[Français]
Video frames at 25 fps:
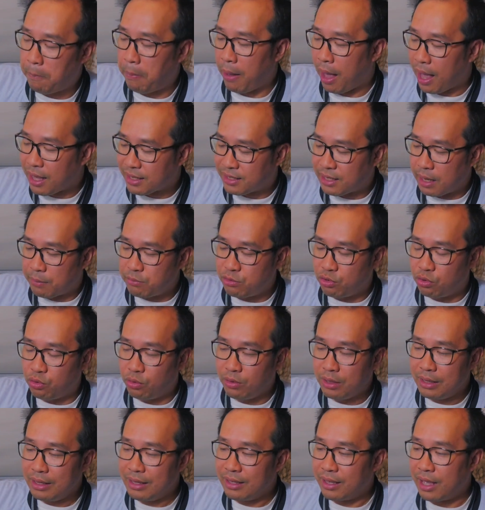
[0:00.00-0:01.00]
par un camion
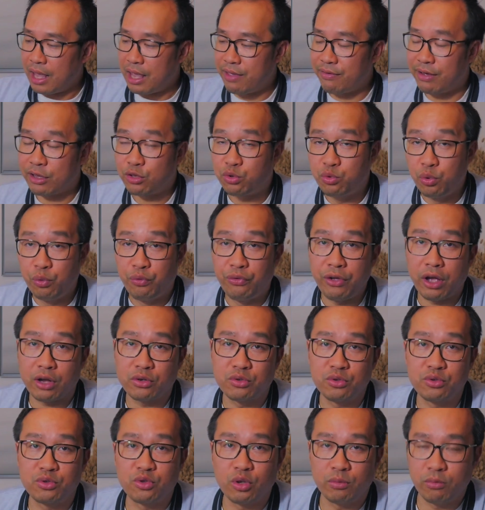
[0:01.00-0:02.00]
et il va tout faire
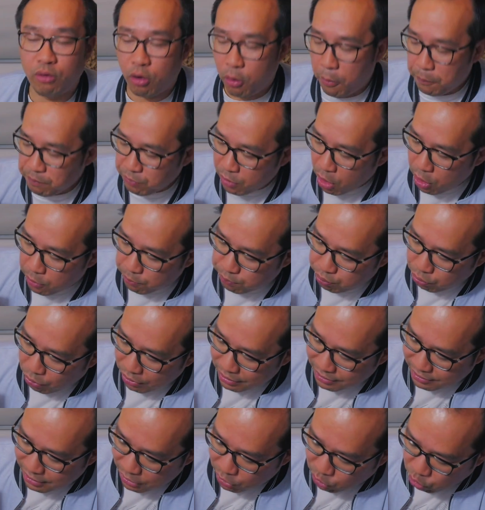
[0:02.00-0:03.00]
justement pour
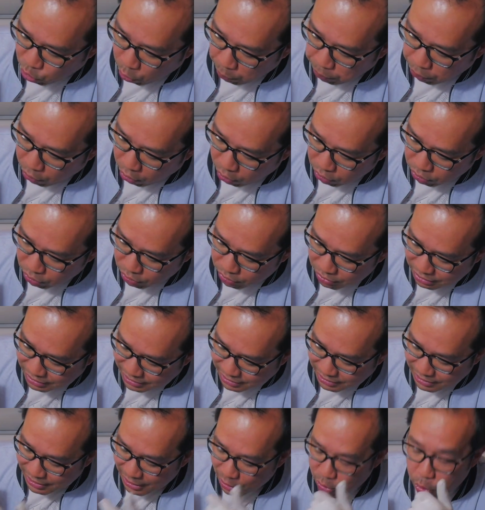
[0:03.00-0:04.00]
essayer de comprendre
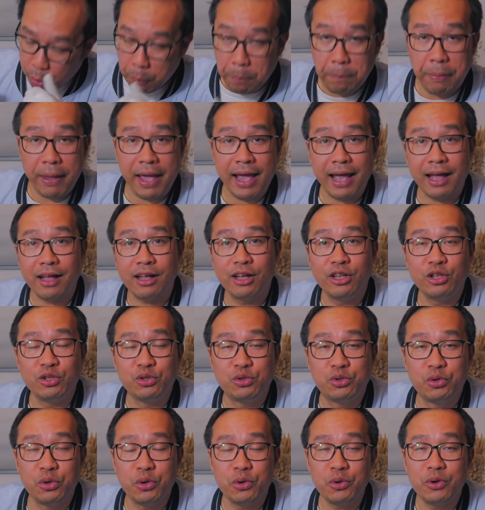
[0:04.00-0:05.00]
qui est le père
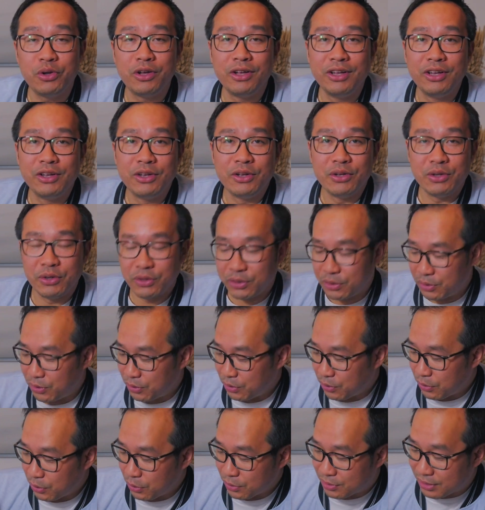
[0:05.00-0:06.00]
de
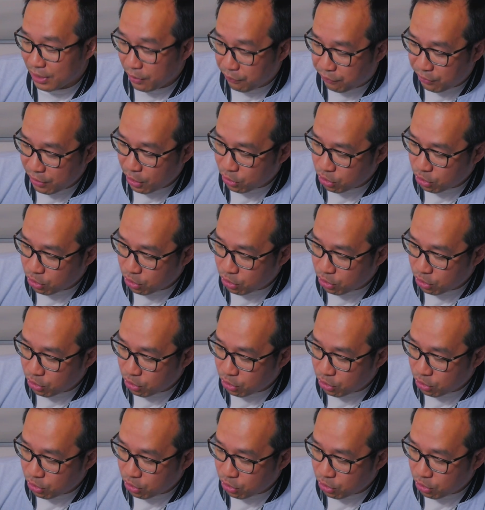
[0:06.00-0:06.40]
euh, sa fille